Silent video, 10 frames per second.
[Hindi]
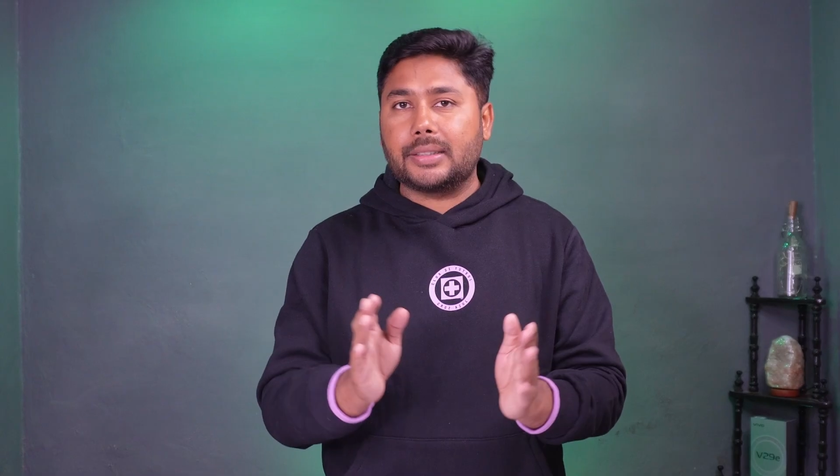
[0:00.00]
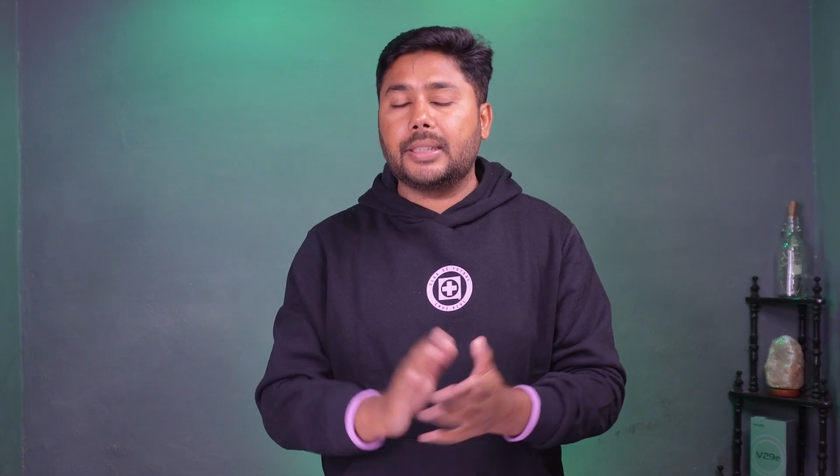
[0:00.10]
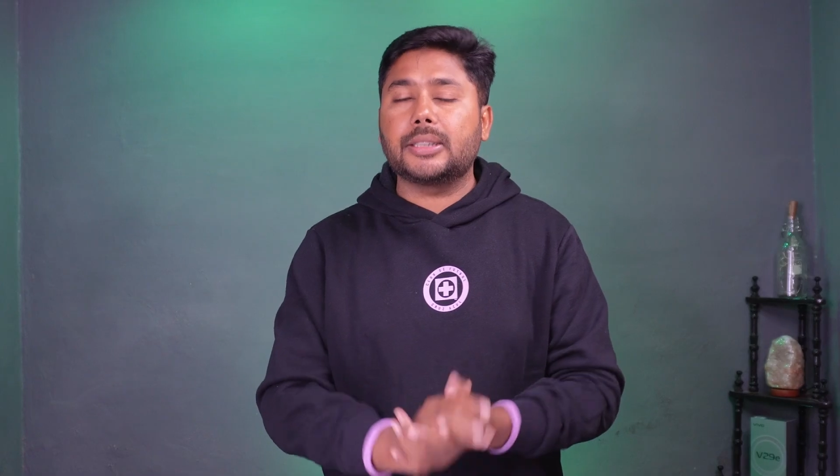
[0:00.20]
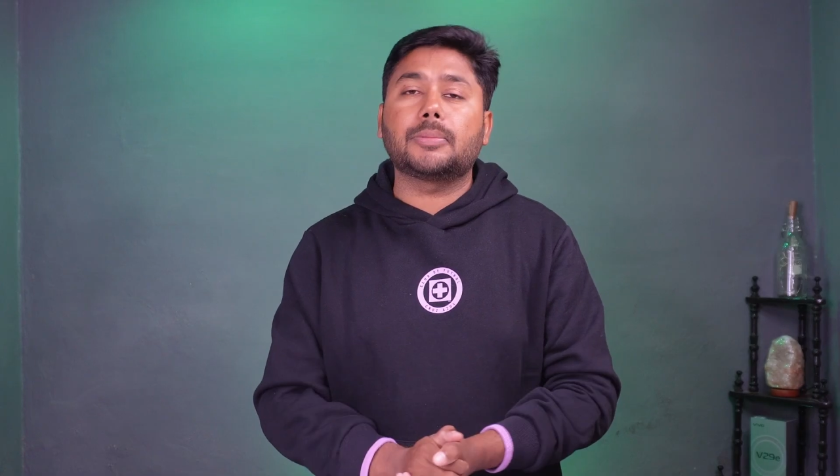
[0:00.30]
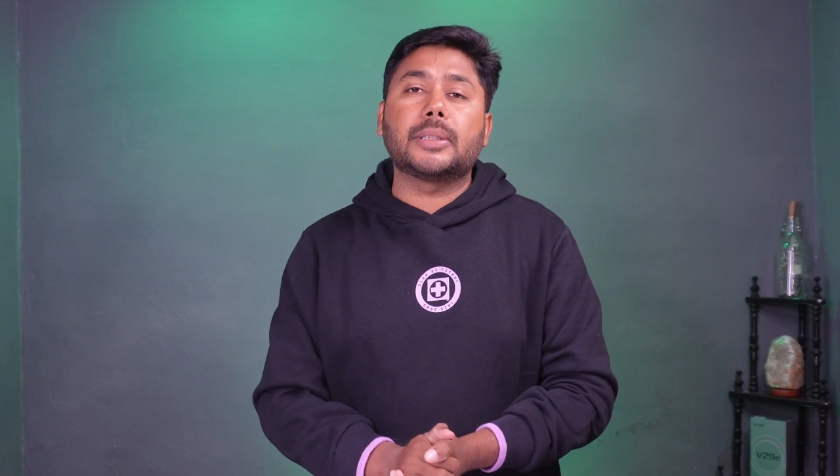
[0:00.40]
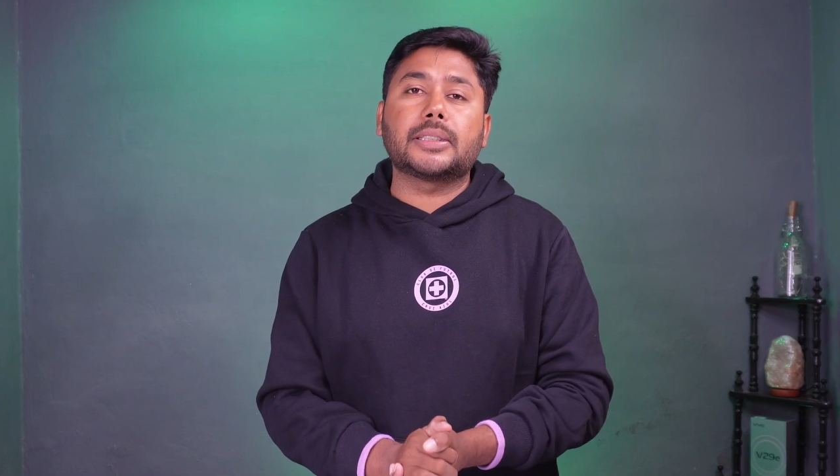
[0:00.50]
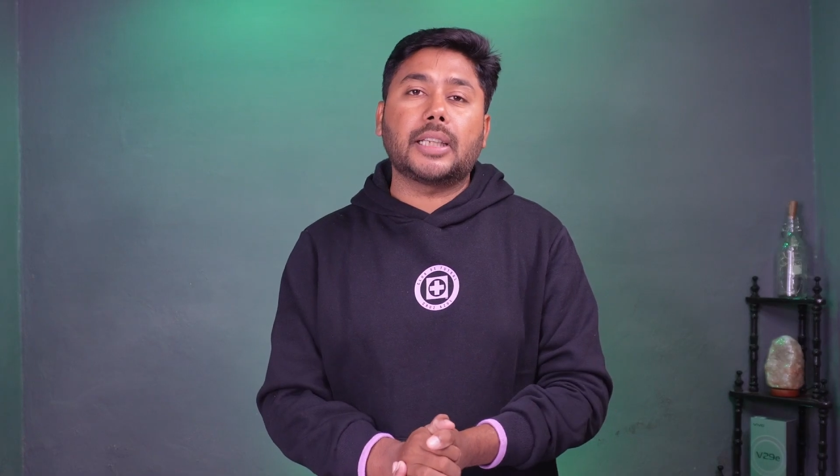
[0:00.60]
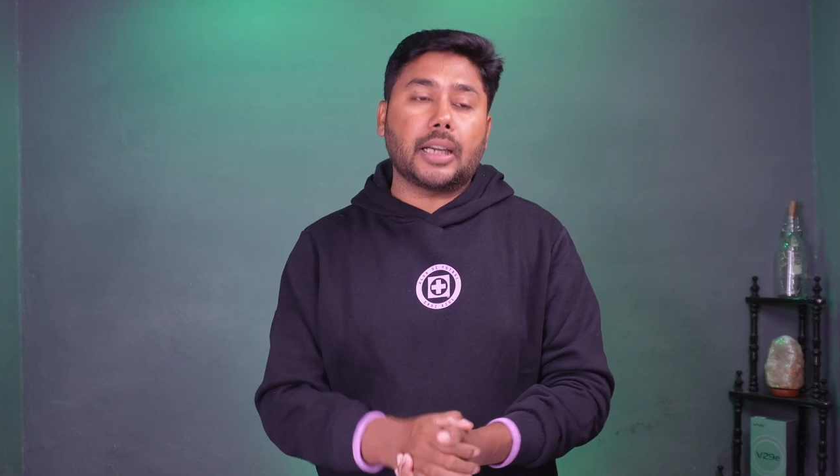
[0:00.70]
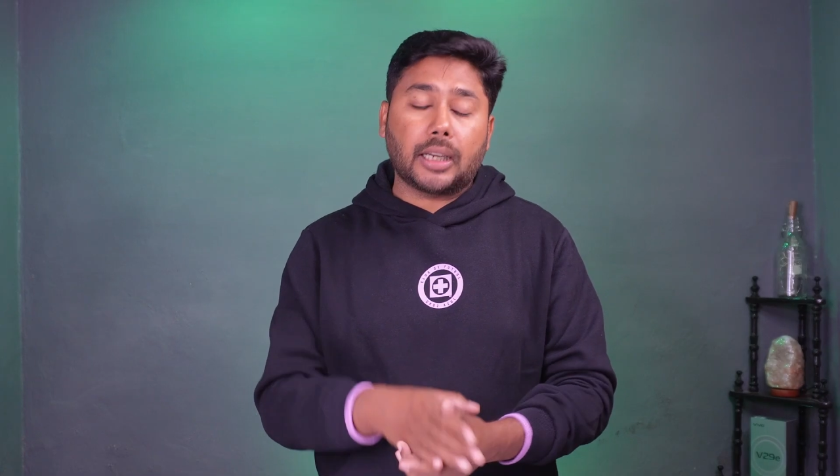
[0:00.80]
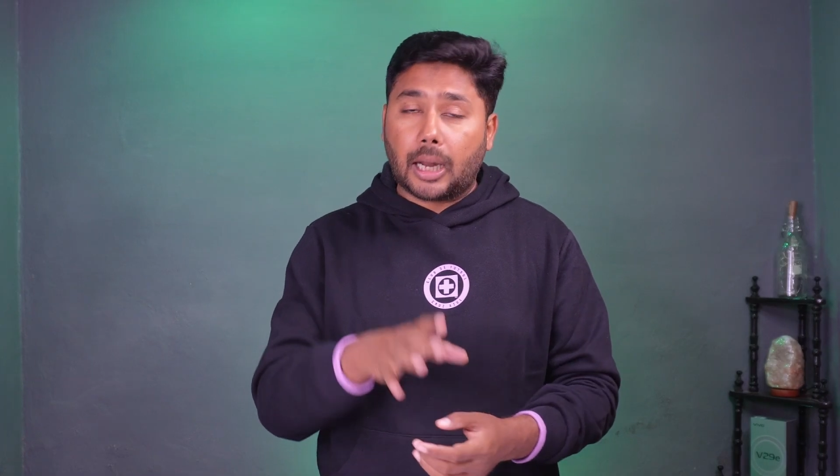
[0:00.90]
इस लिस्ट में से
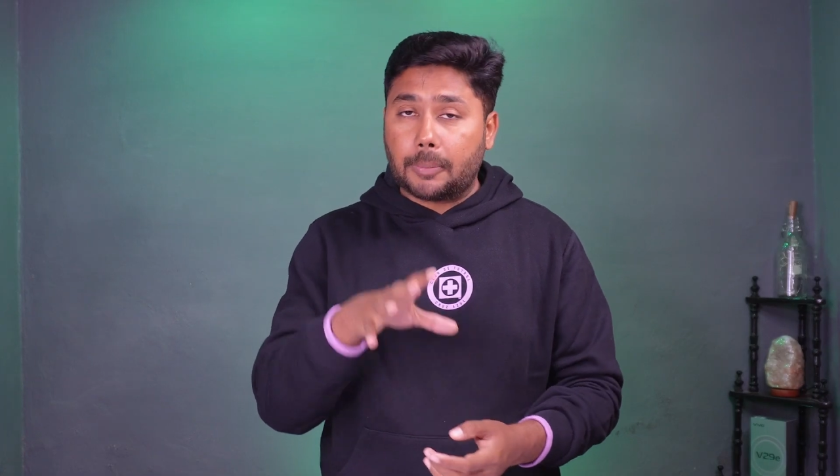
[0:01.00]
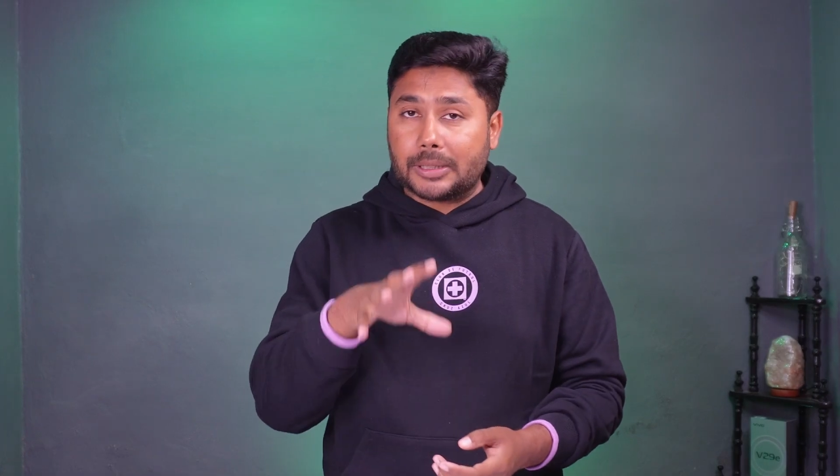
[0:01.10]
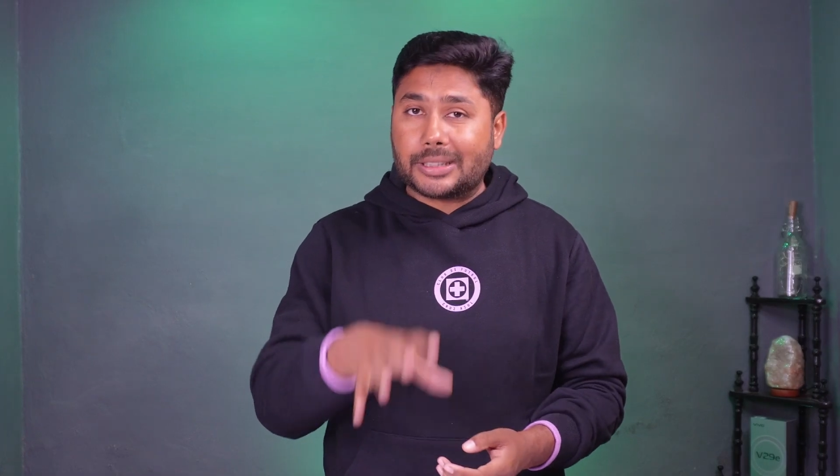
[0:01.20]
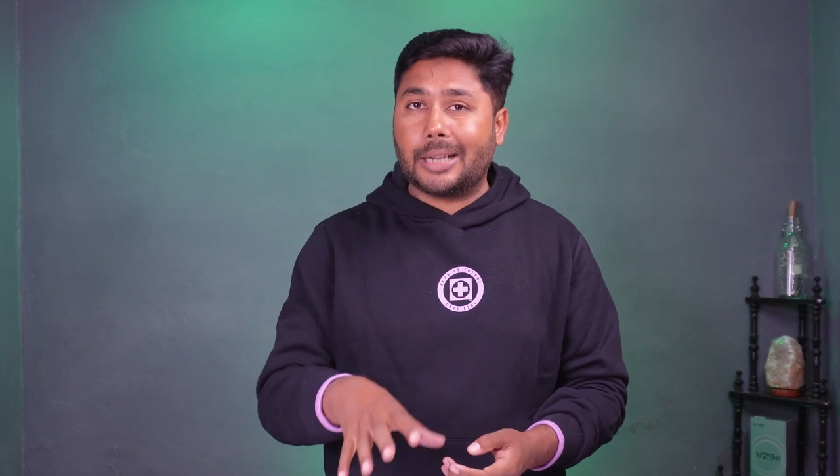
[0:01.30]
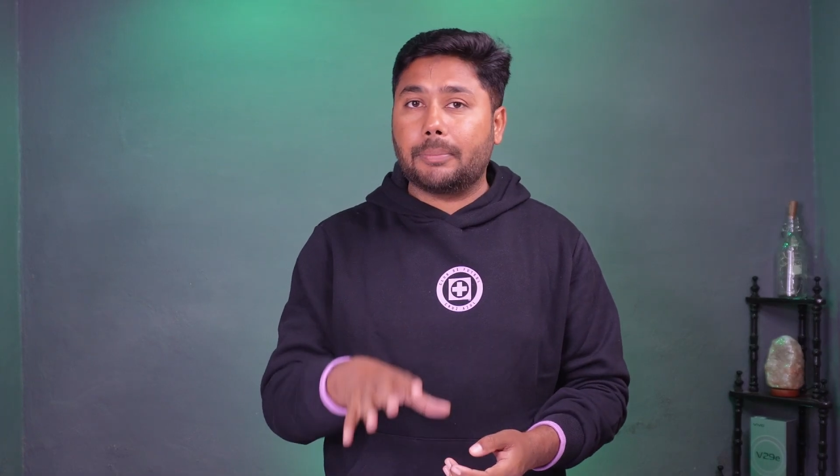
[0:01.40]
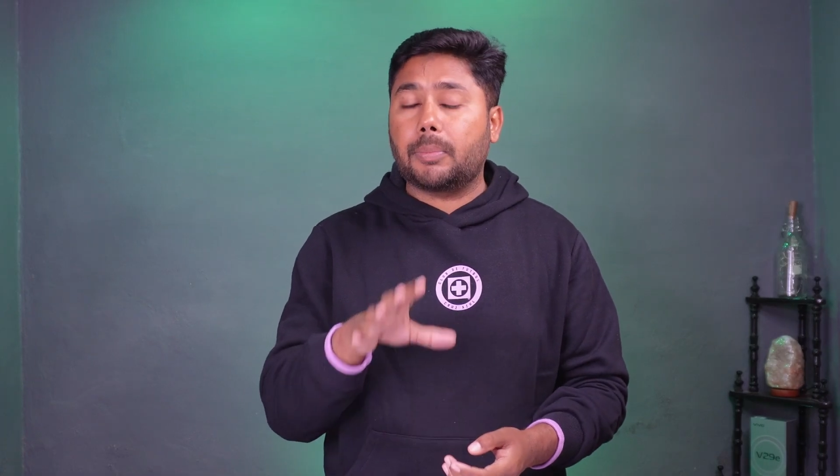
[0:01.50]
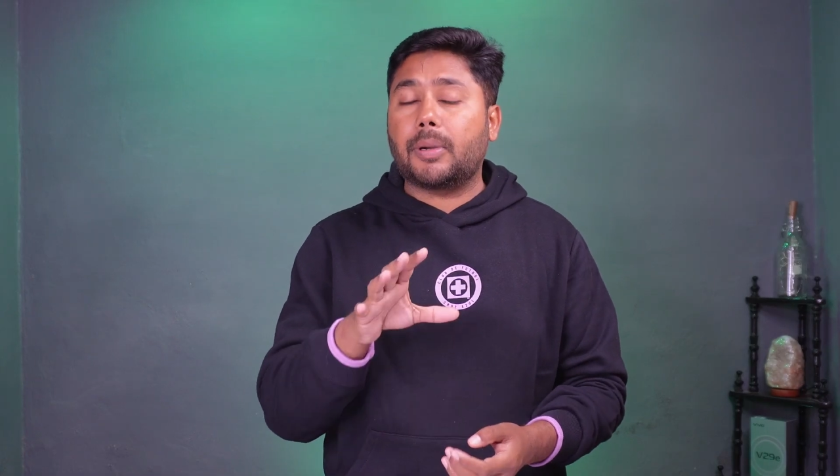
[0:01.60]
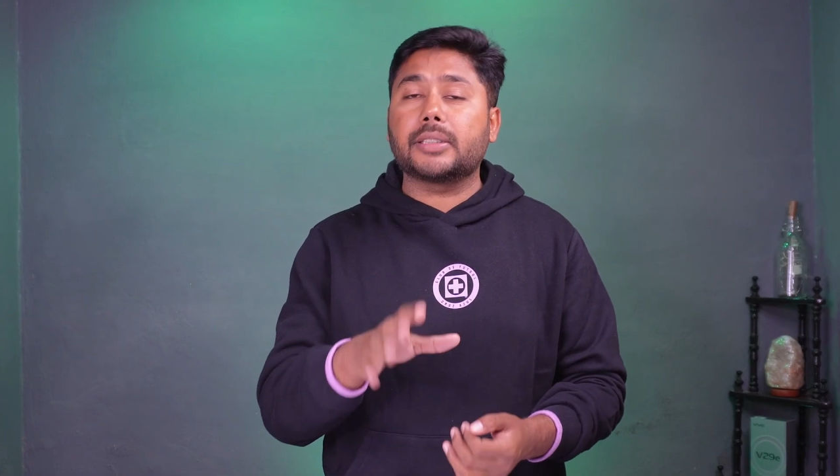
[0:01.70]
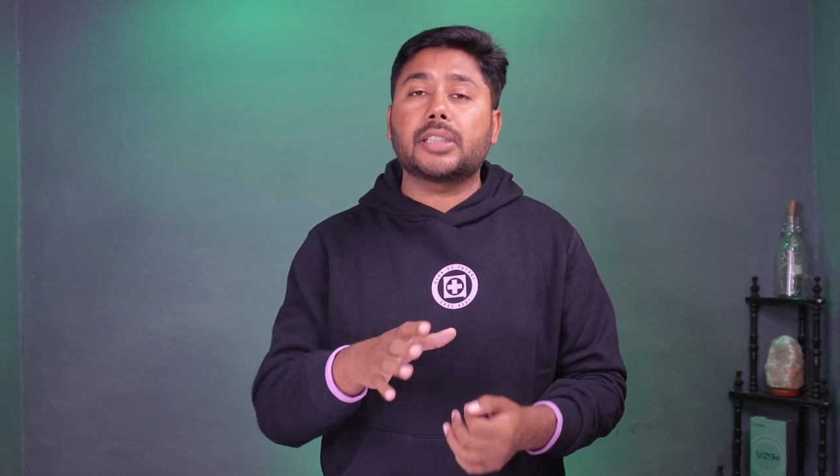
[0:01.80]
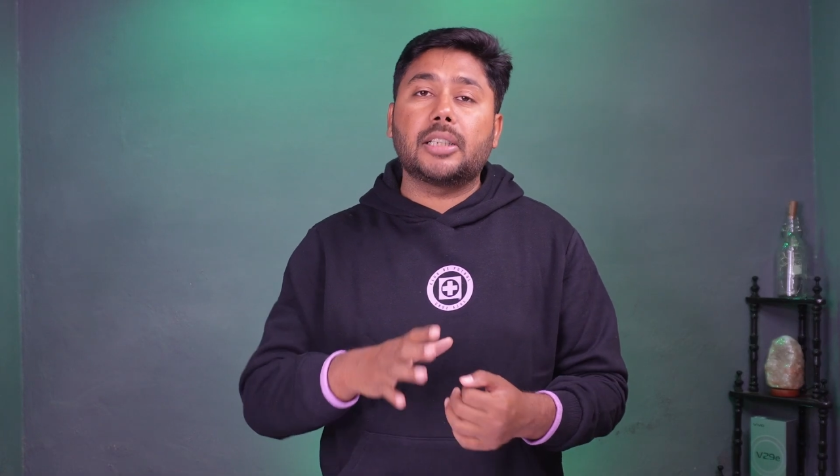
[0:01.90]
अगर आप इस टाइम पर
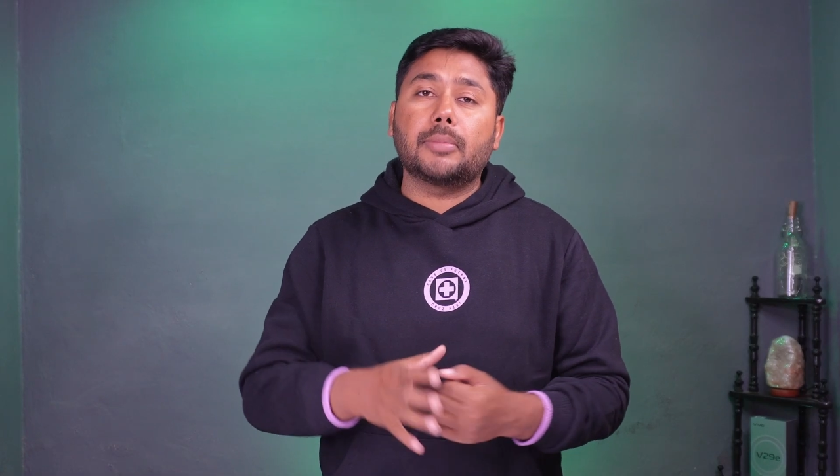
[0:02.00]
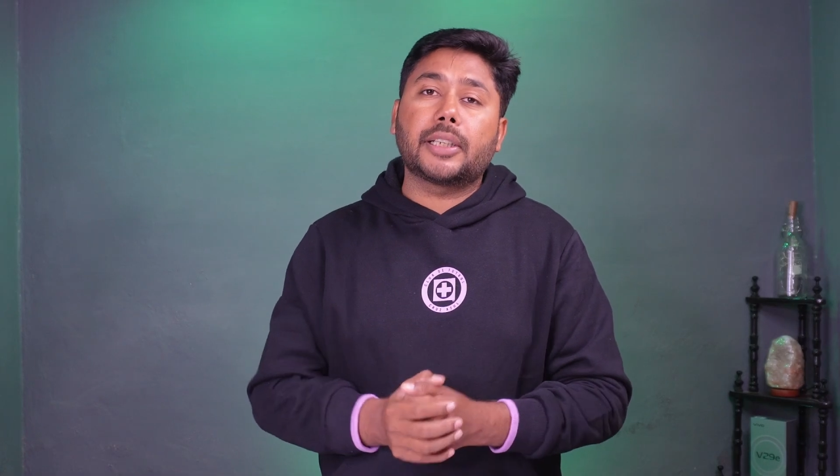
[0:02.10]
पाकिस्तानी